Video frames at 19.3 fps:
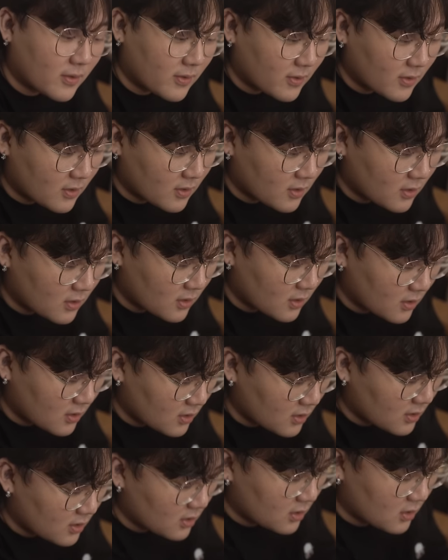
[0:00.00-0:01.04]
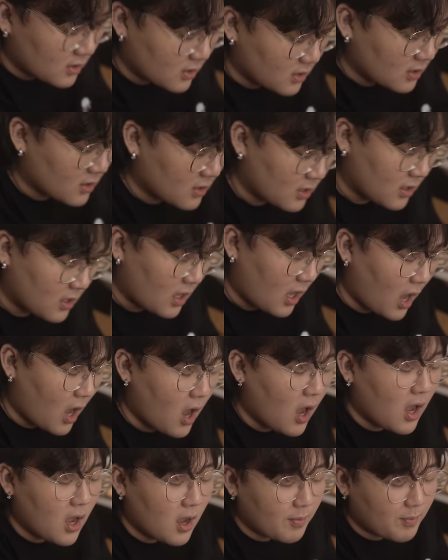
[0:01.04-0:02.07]
Opo, bigay ng papa ni Ay.
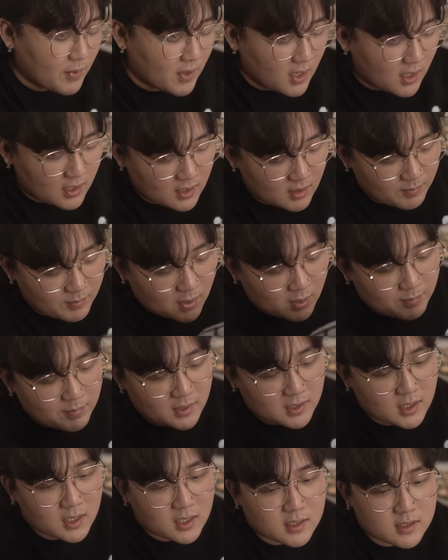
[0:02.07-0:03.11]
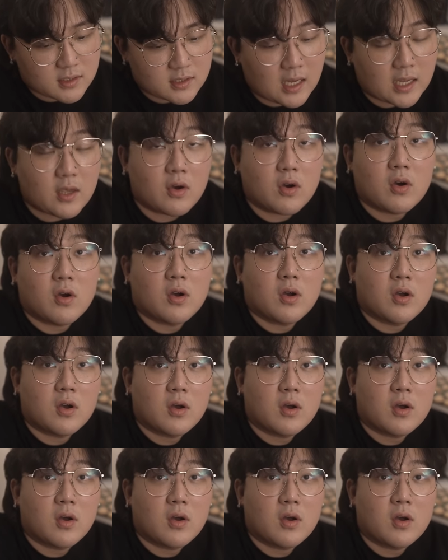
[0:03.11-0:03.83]
Ah, bigay ni Papa ni Ay sa'yo.